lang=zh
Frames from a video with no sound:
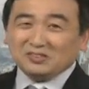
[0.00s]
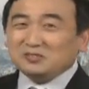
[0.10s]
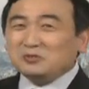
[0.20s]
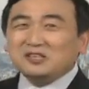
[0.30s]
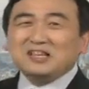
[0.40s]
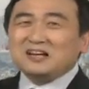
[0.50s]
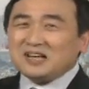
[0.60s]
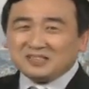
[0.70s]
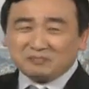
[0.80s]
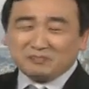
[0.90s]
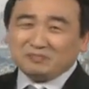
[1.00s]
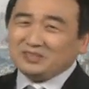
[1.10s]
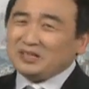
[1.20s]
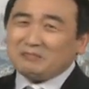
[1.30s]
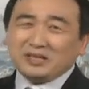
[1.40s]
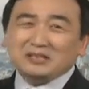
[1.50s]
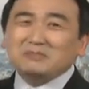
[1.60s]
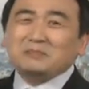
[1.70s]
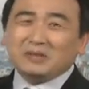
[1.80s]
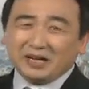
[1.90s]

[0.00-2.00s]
那中央电视台那也没那么美，